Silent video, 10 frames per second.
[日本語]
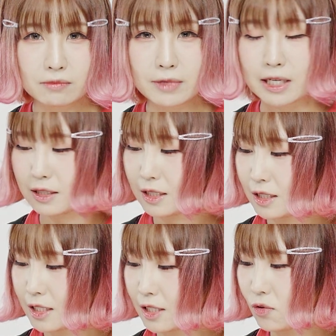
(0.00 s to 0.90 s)
まあ
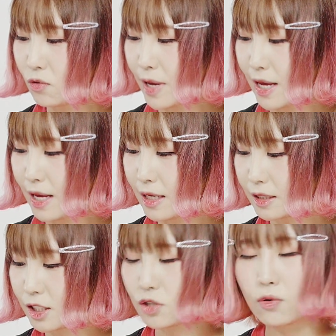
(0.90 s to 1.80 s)
清め
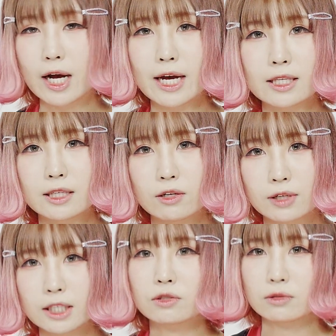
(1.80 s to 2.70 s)
塩が入ってる
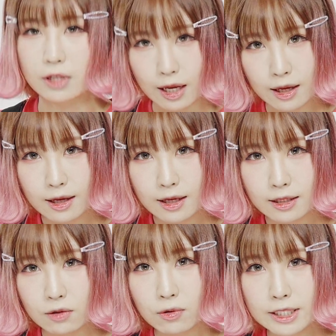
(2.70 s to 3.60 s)
らしくて
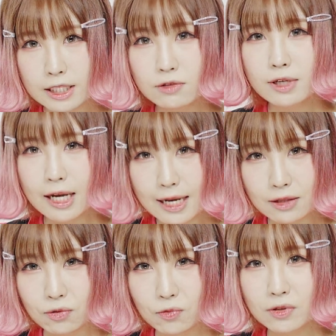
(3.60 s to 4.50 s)
でこれ効くか
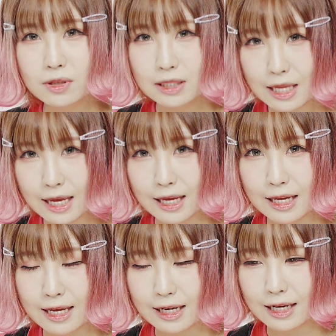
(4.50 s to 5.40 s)
なと思って
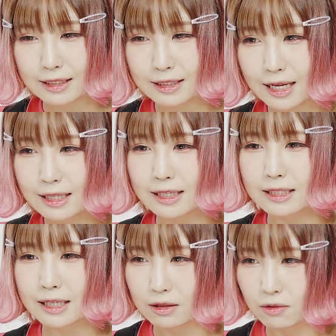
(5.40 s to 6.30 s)
え買ったんで
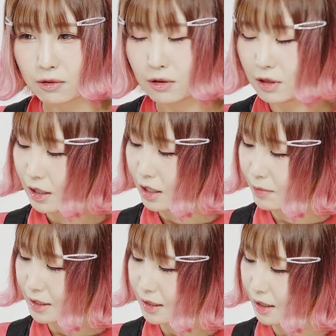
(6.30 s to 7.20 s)
すけどえ
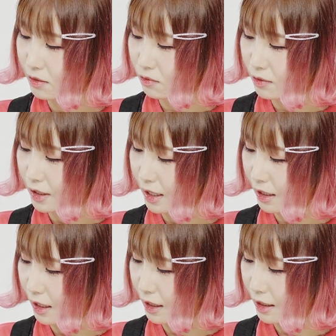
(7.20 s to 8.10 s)
まさかのこれな
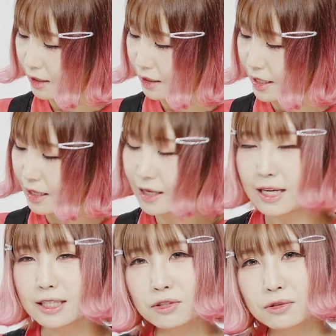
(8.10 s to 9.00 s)
んか恋
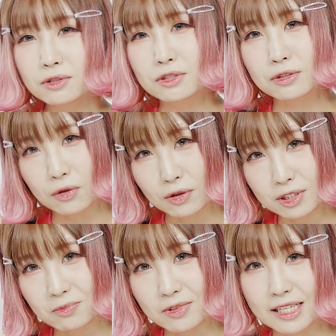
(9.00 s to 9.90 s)
愛成就の
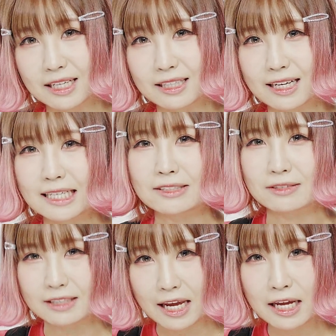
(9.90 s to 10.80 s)
スプレーだったらし
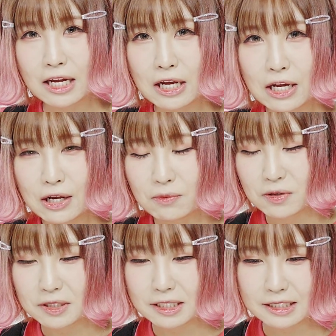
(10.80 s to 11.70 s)
くて、
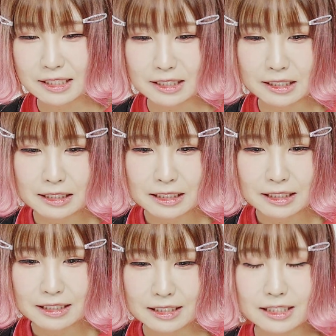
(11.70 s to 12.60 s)
まあ、私
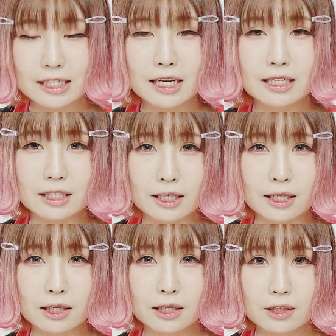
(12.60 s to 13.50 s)
二次元
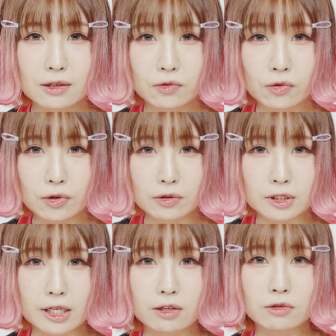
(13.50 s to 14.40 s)
に恋を
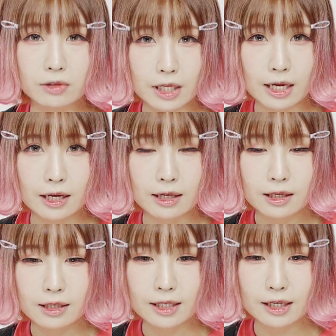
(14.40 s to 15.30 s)
してるので
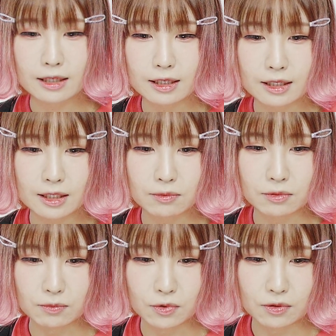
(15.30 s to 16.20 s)
なかなか多
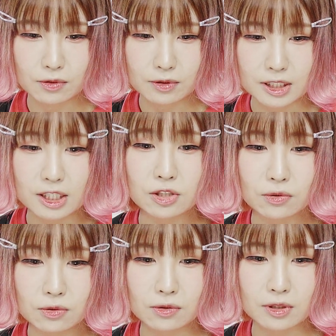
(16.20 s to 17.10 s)
分もう一
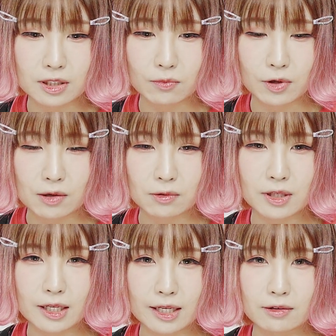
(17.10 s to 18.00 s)
生と言っても過
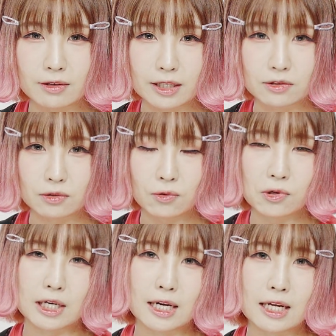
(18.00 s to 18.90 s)
言ではないぐらいちょっと
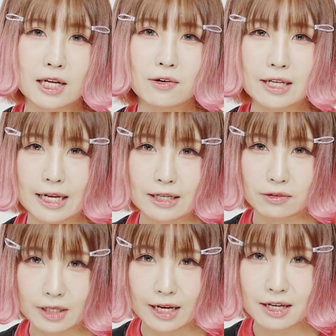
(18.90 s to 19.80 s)
声がかなわない
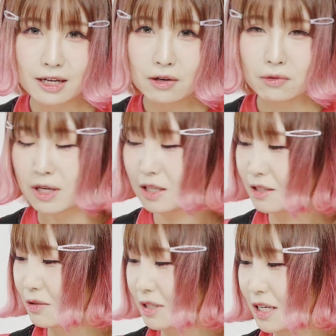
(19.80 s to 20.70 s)
のでこれ
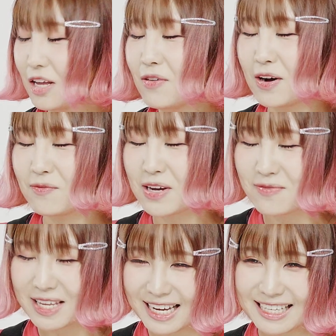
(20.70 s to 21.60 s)
つけてもあんま意
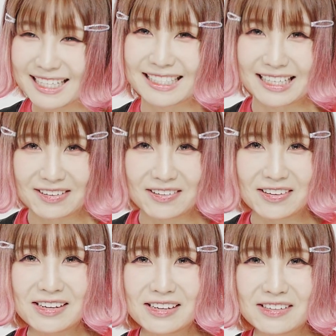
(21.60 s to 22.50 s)
味ないんですけど、
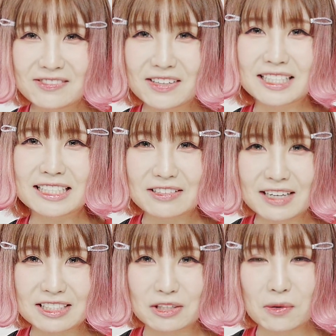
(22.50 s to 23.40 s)
まあ、私
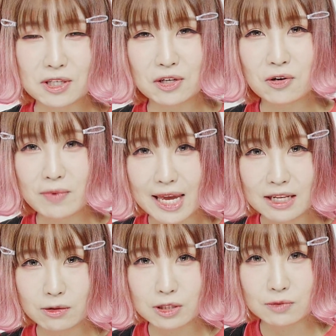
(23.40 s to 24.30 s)
はちょっとお清めの